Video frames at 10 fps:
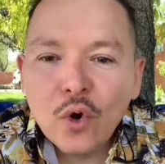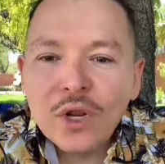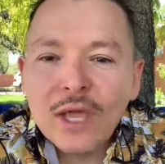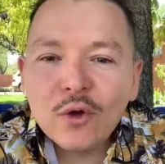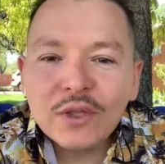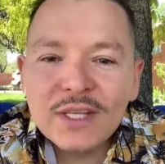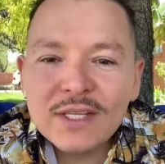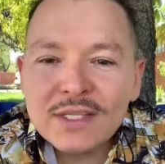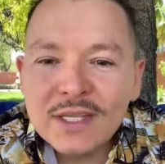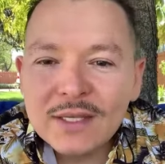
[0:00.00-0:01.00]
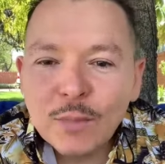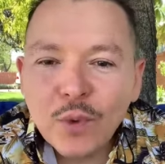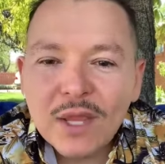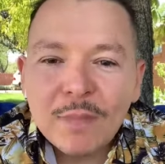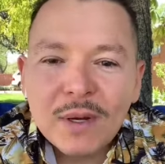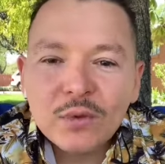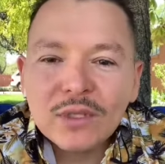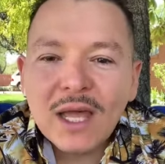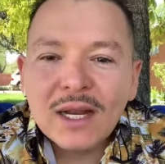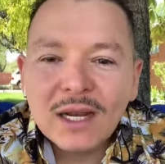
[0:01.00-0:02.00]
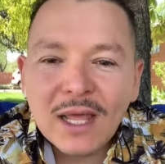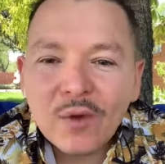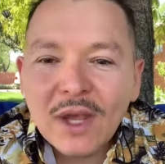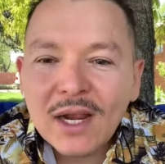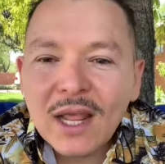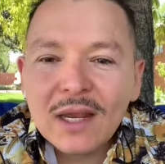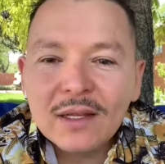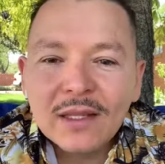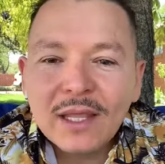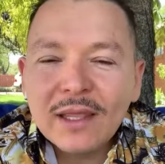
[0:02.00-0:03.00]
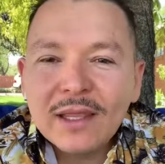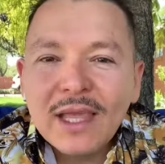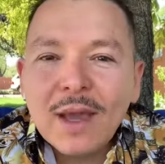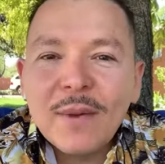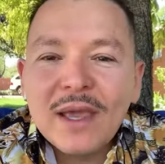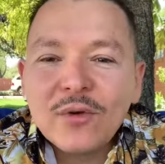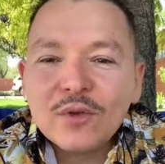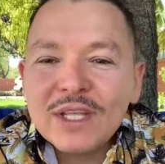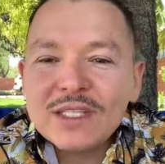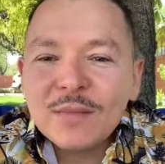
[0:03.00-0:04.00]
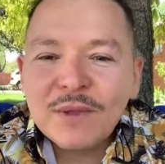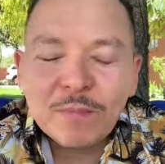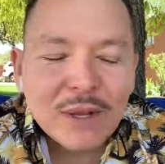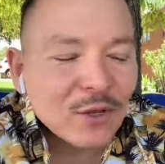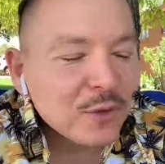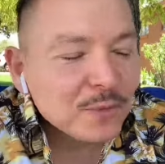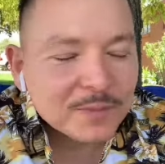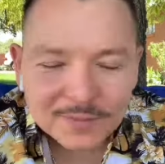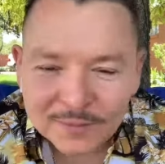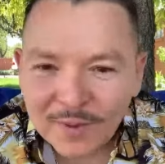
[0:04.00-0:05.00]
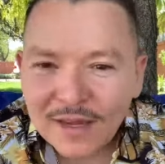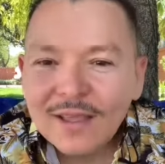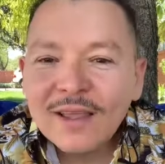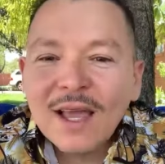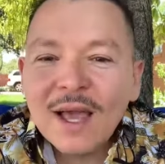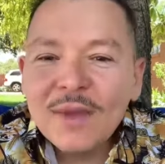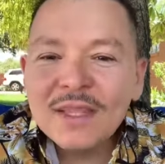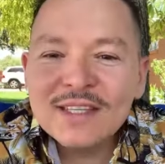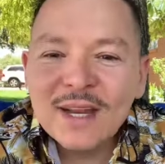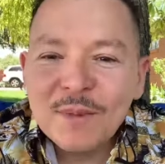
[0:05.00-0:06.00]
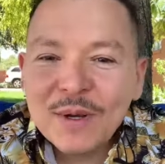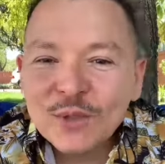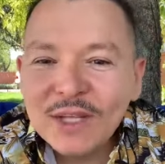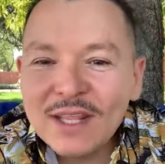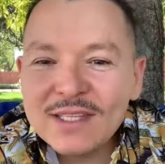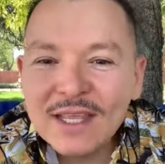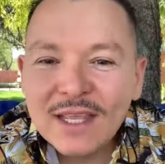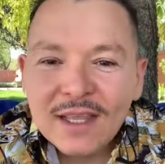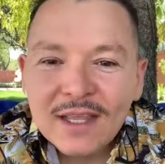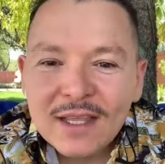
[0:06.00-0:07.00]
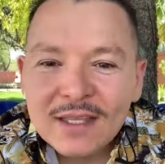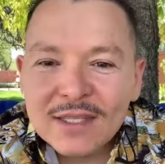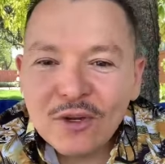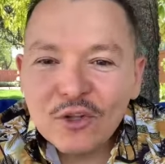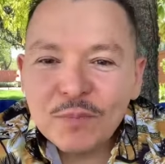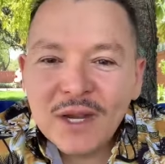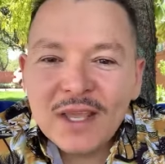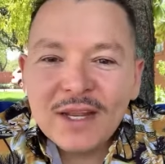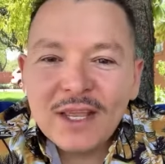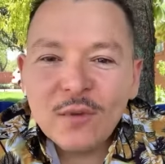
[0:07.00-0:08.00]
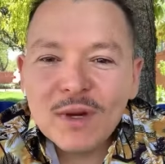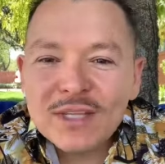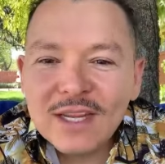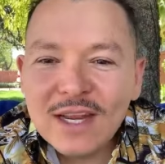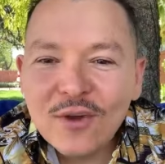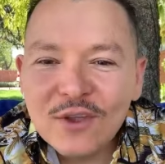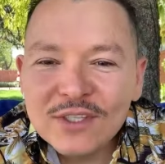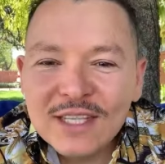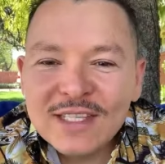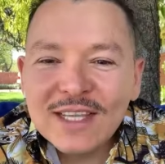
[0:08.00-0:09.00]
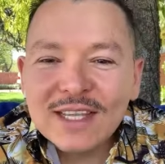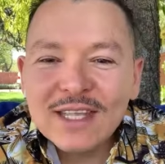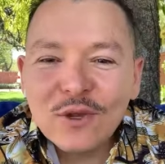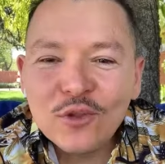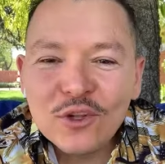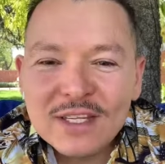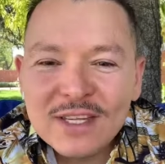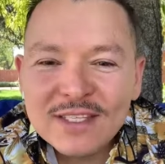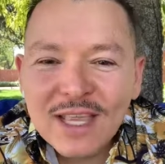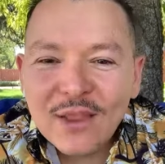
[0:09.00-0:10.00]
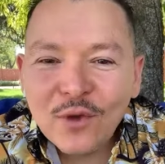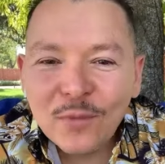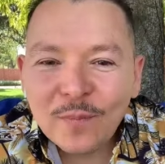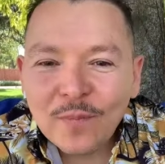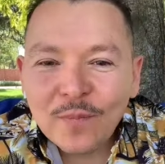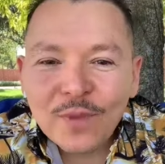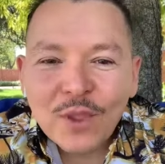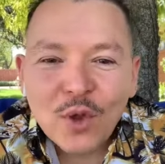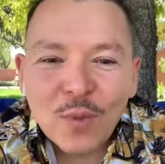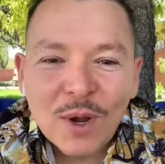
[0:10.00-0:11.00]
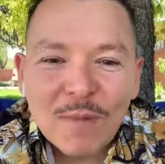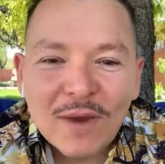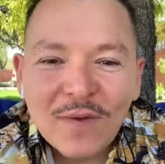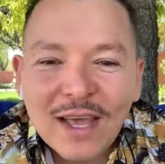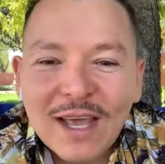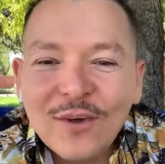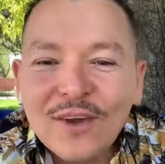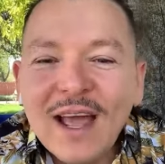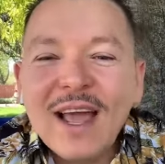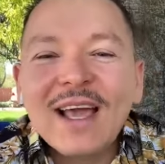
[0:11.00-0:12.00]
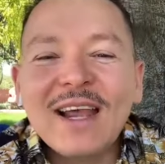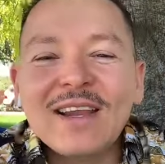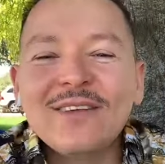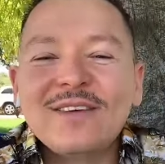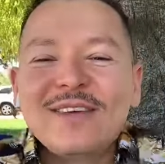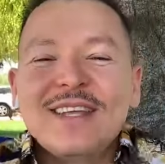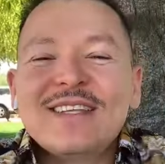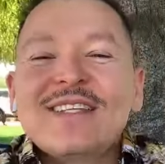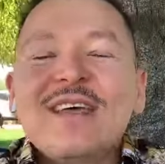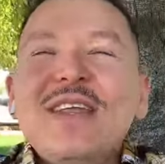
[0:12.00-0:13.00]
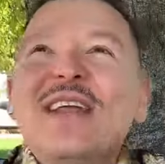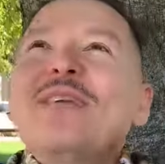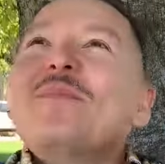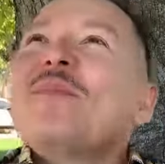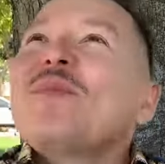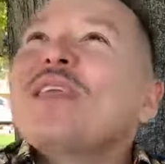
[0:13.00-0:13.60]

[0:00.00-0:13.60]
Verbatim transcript: Jorge Cortés dice, ¿se puede preguntar? Claro, carnal, dígame, contésteme, perdón, aviéntese la pregunta, dice, saludos para el ingeniero Marcelinos, dice, saludos, licenciado, ¿cómo le va con la calor? Ah, licenciado, diré,